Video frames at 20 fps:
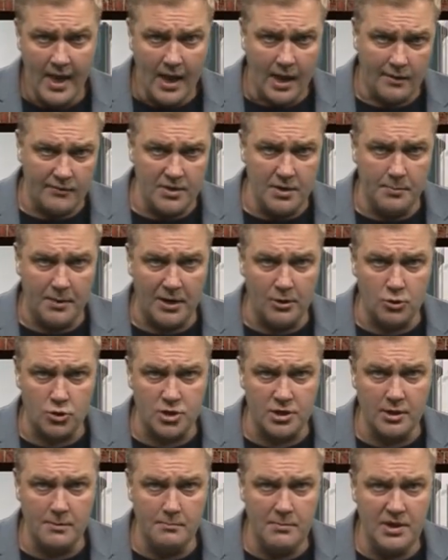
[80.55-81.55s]
в
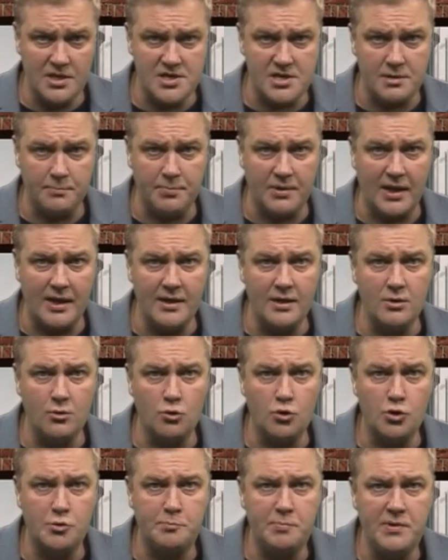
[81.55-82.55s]
неположенном месте
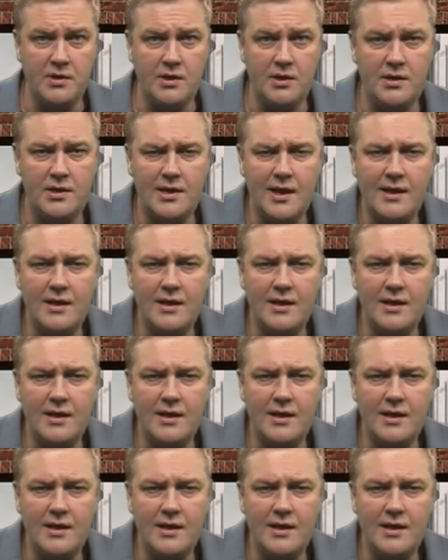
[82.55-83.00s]
планируешь перейти.